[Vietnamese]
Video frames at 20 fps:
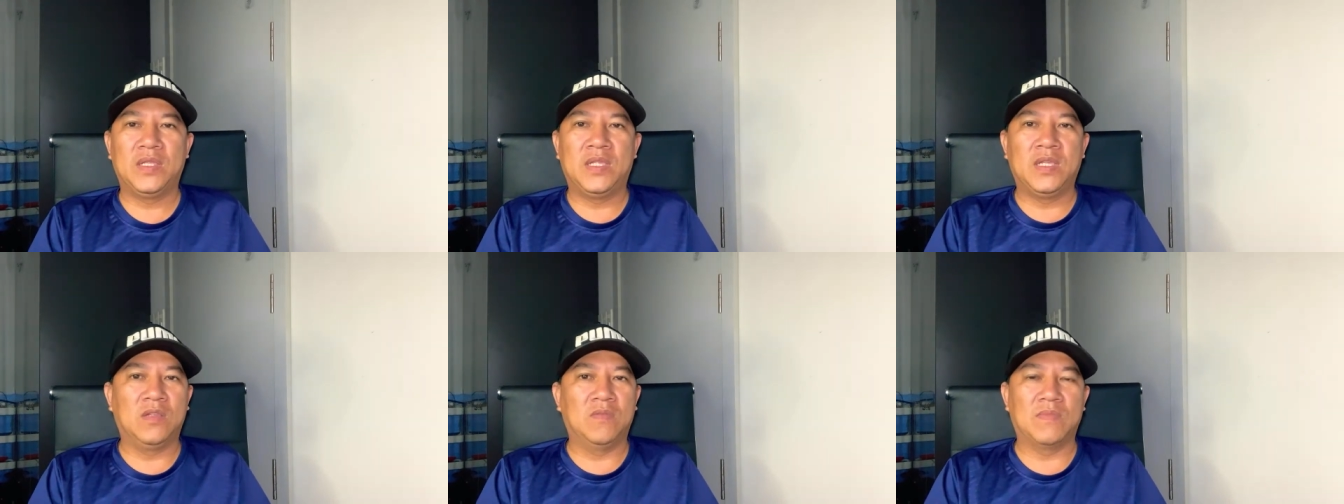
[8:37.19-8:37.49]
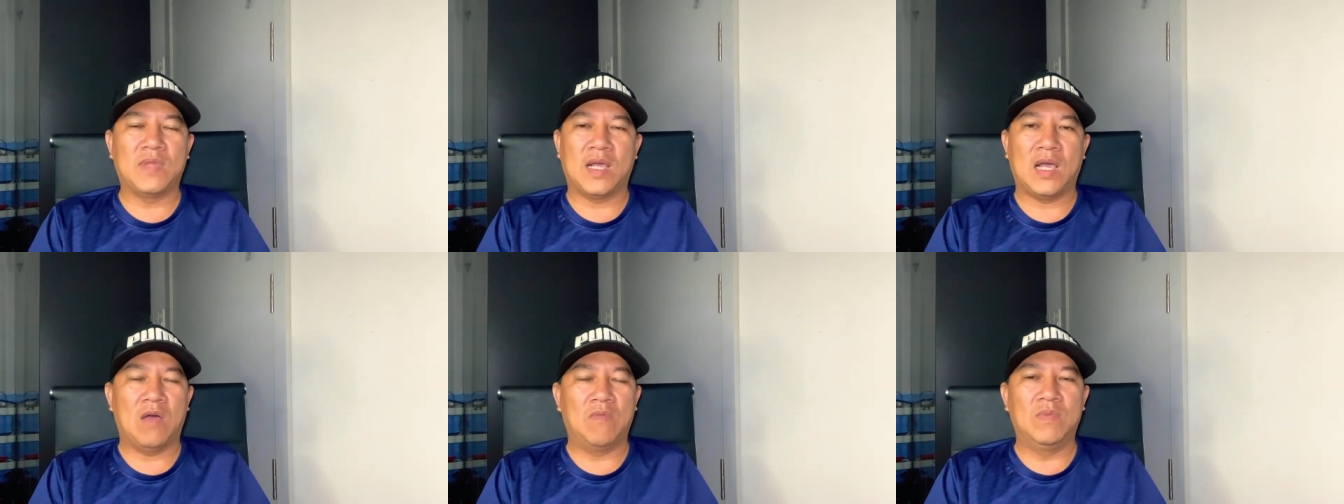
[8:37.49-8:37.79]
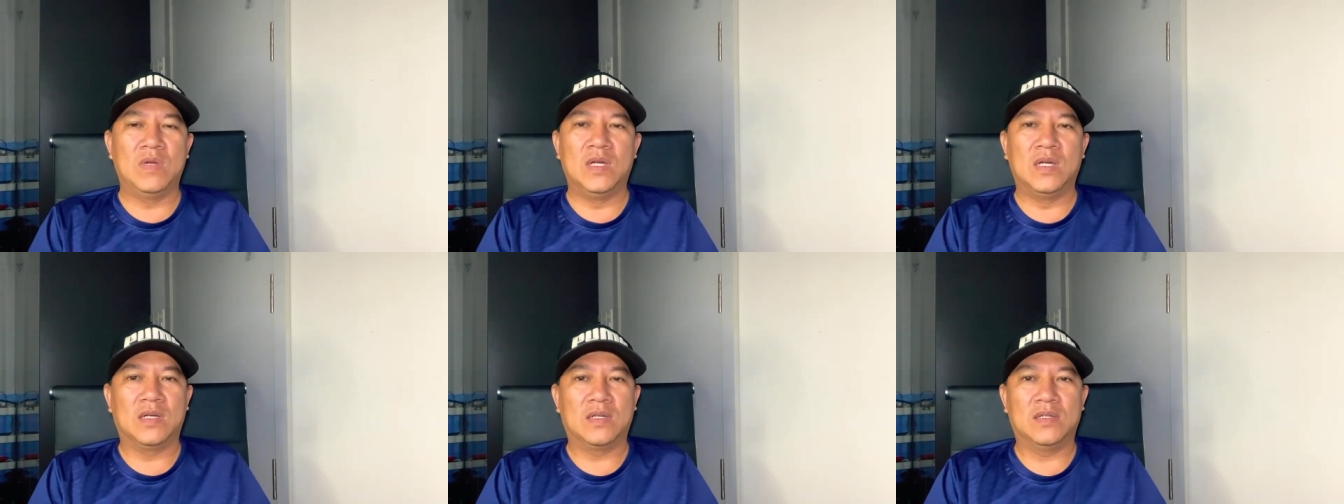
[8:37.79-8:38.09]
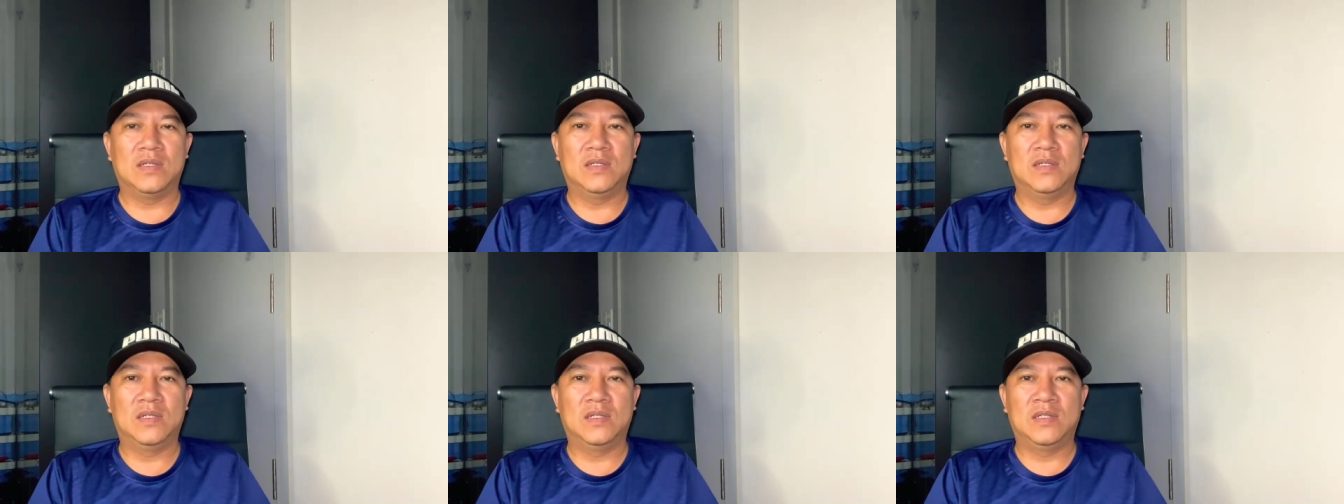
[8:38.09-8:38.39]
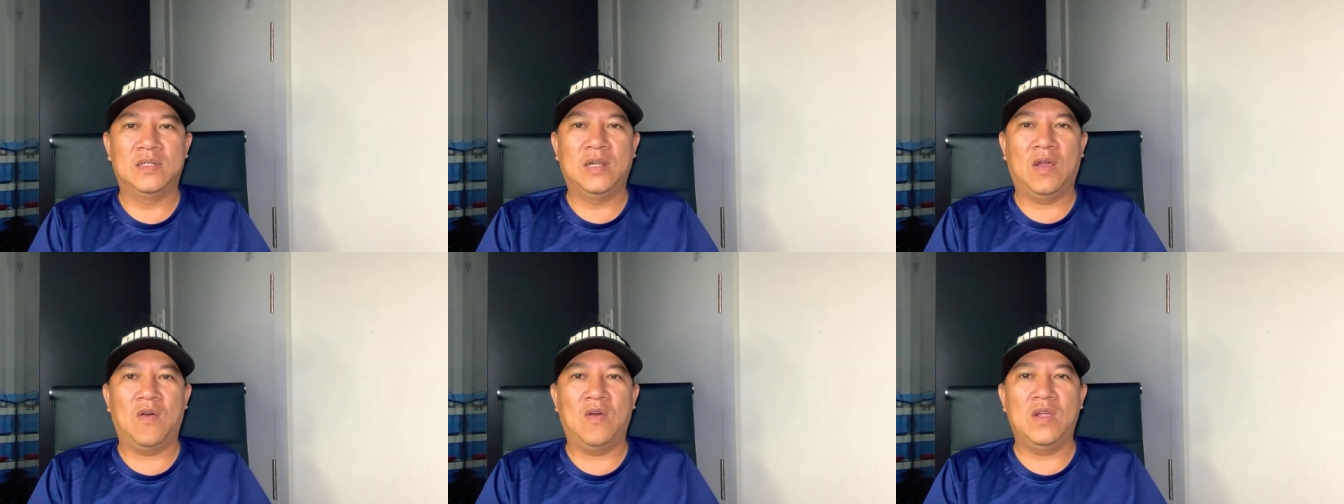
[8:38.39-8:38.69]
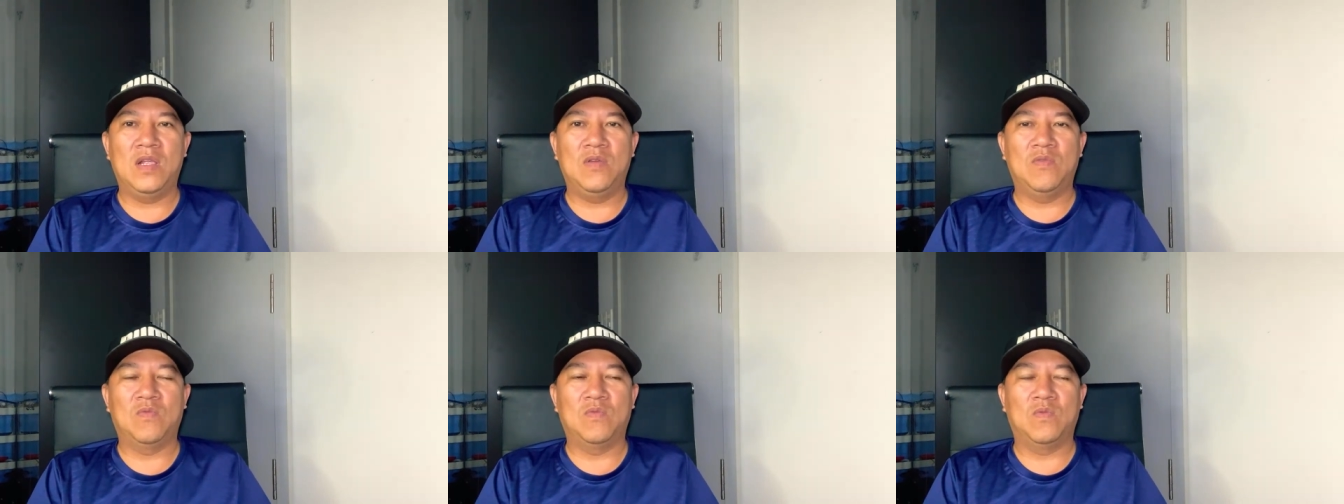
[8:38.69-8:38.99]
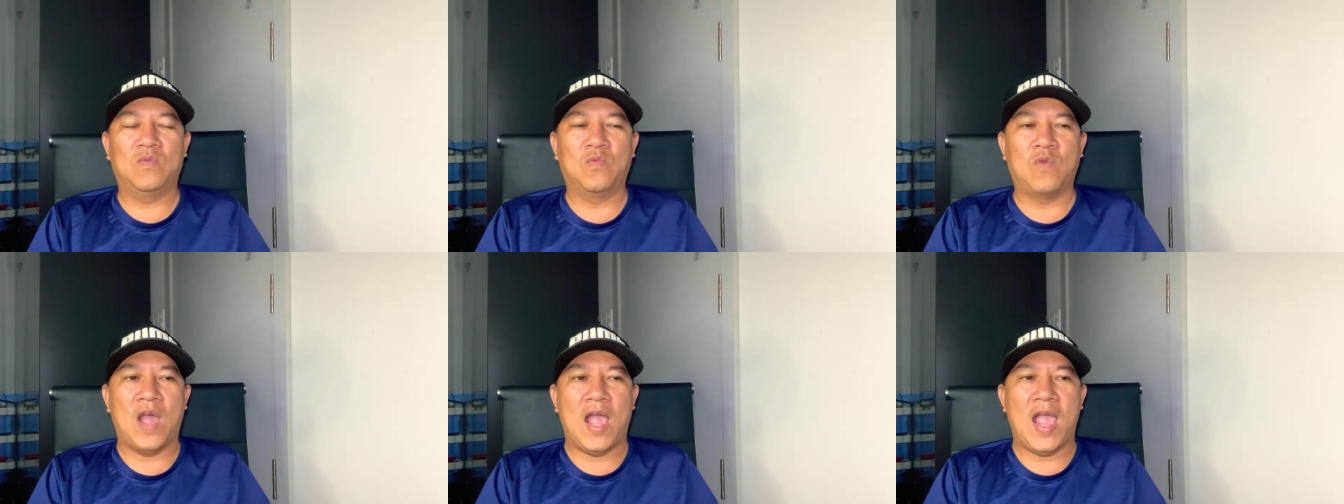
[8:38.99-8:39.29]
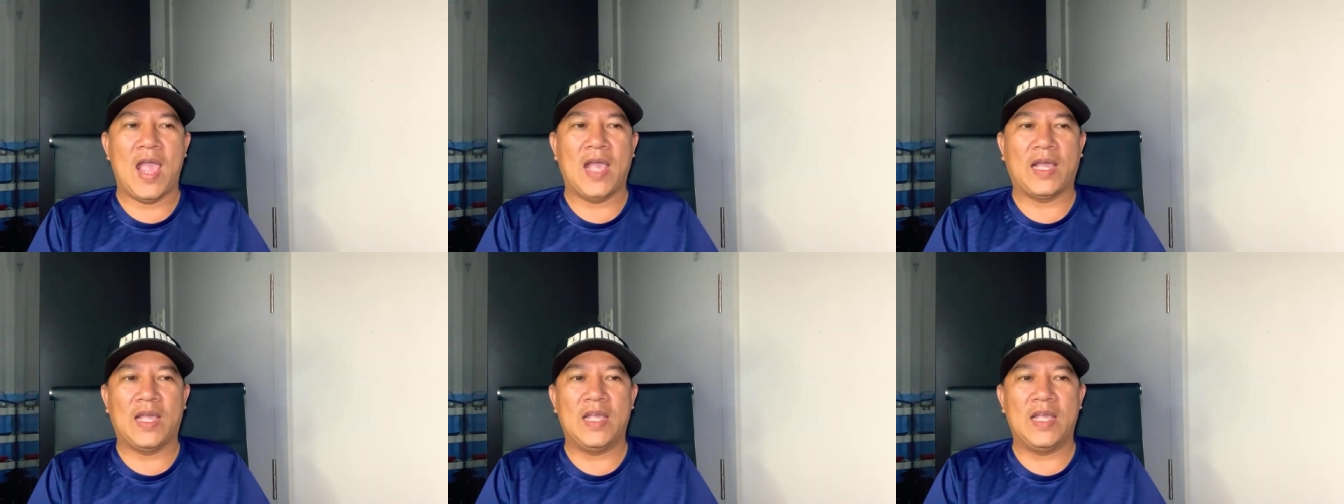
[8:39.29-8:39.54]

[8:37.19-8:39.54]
chứ chúng ta không được nói quá